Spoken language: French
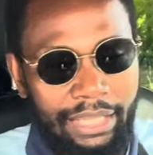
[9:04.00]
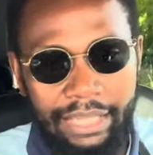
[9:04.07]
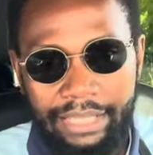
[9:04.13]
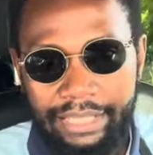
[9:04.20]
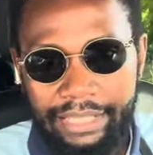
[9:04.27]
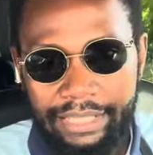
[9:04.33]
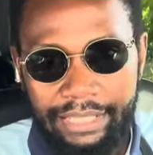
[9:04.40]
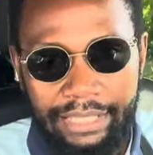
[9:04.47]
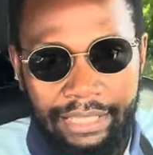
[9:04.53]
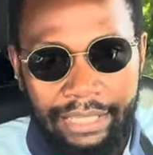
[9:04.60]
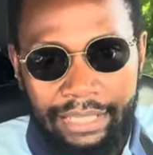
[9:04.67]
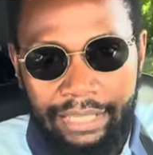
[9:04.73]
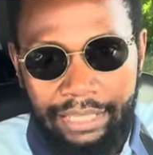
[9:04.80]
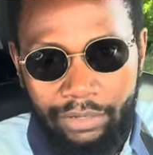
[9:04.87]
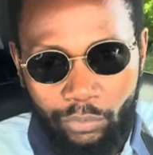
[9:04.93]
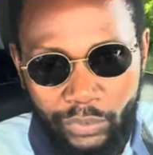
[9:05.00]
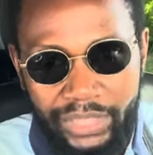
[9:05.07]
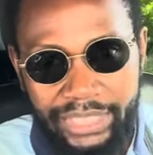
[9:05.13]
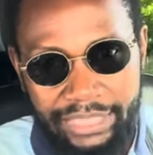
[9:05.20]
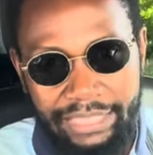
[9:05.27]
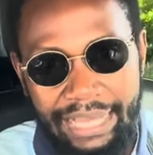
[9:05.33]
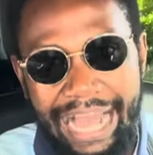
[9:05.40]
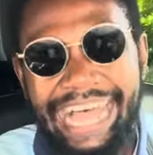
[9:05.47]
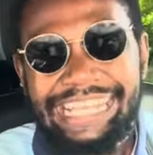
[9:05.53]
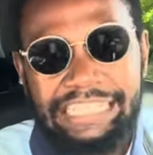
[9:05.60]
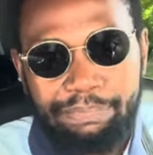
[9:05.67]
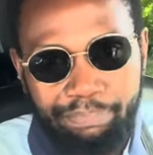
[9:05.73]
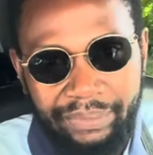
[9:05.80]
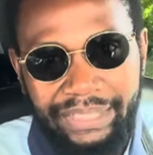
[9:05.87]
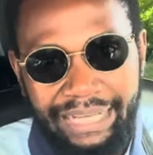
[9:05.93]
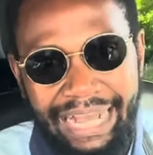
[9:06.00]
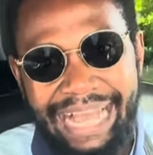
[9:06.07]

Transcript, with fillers: et oui, aspire